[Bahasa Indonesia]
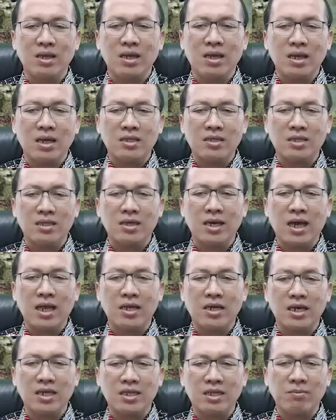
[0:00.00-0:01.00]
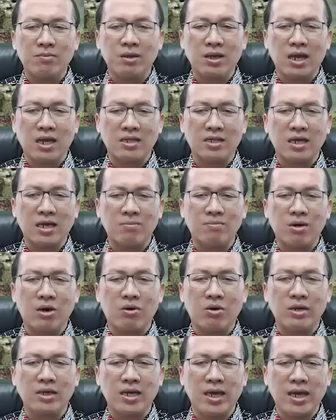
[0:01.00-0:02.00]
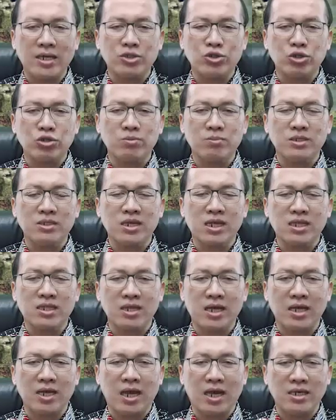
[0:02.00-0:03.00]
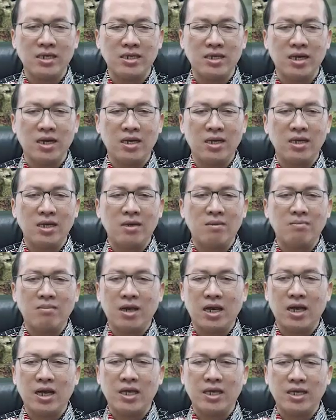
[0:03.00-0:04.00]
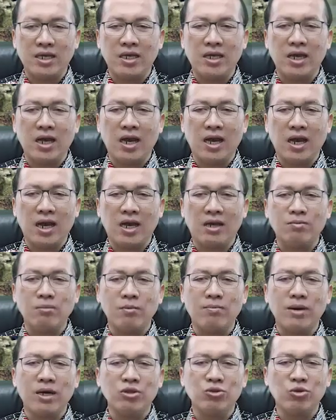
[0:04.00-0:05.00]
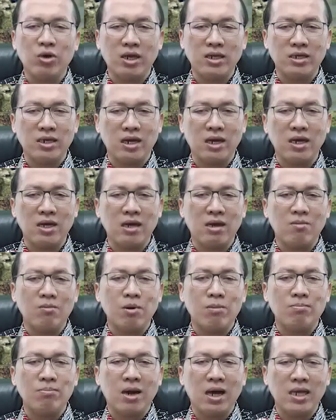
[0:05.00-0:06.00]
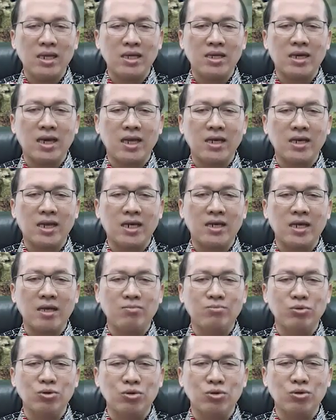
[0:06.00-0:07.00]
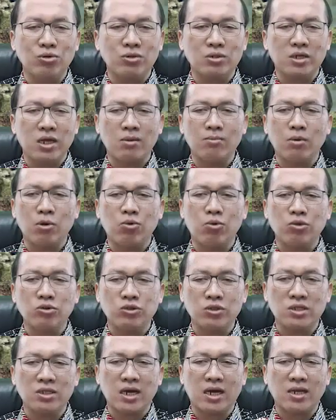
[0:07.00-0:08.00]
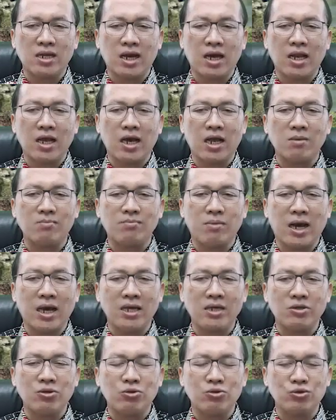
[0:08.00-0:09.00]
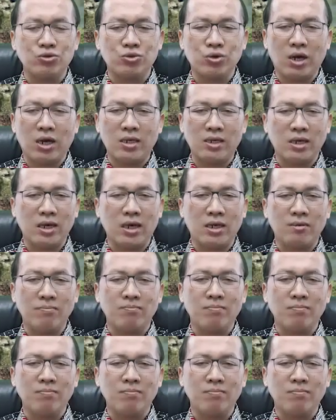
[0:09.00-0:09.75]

Ketika Alkitab berkata bahwa Yesus menyertai Anda, maka Ia akan membantu Anda membalikkan keadaan buruk dan mewujudkan hal-hal baik untuk Anda.